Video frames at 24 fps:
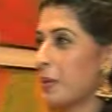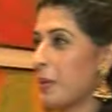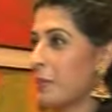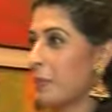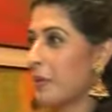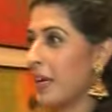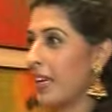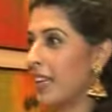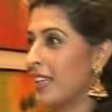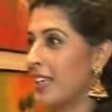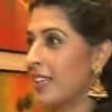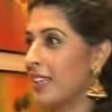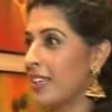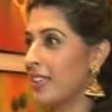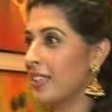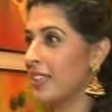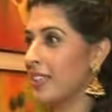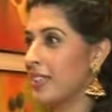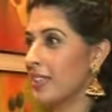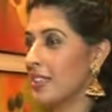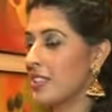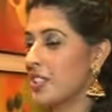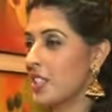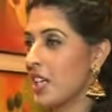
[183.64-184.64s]
मैं पहले
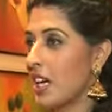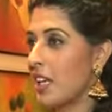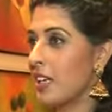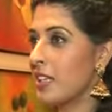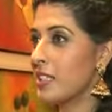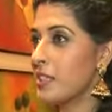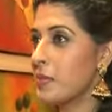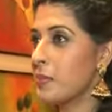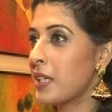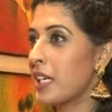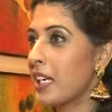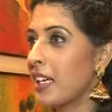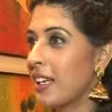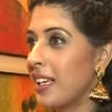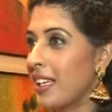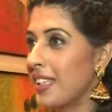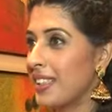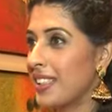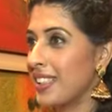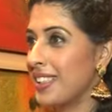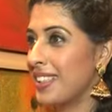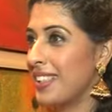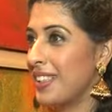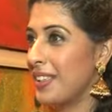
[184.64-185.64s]
40 मिनट
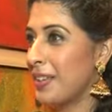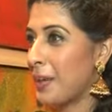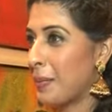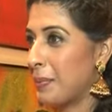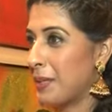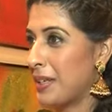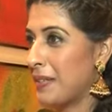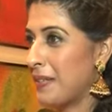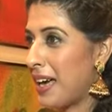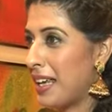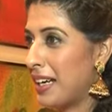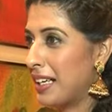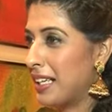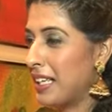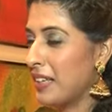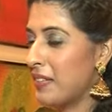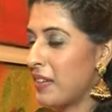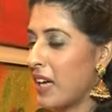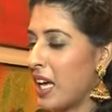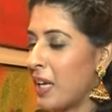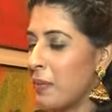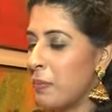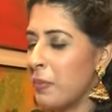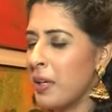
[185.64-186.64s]
लेती थी अपनी वैनिटी
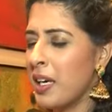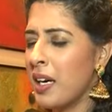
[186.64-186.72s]
वैन